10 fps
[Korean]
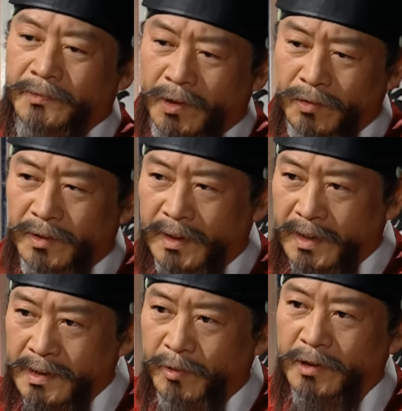
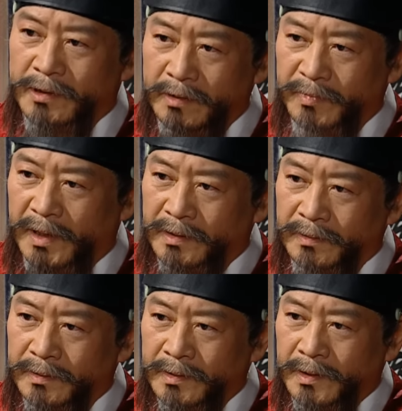더군다나 이번 금계는
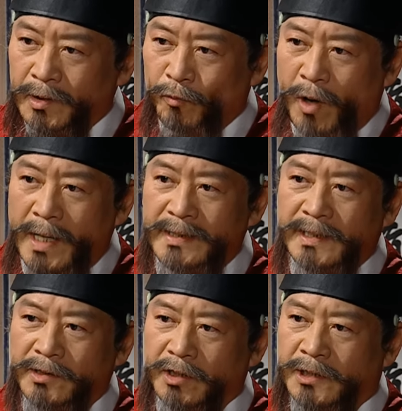
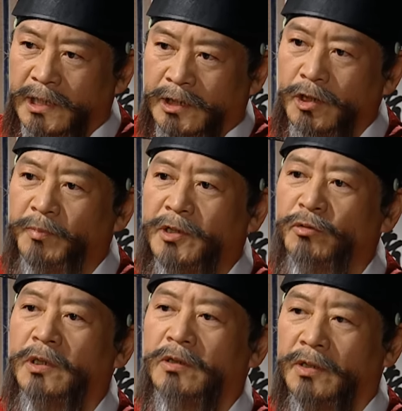황실에서 직접
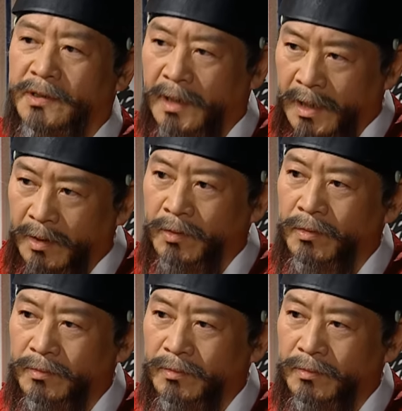키우던 것이라 하고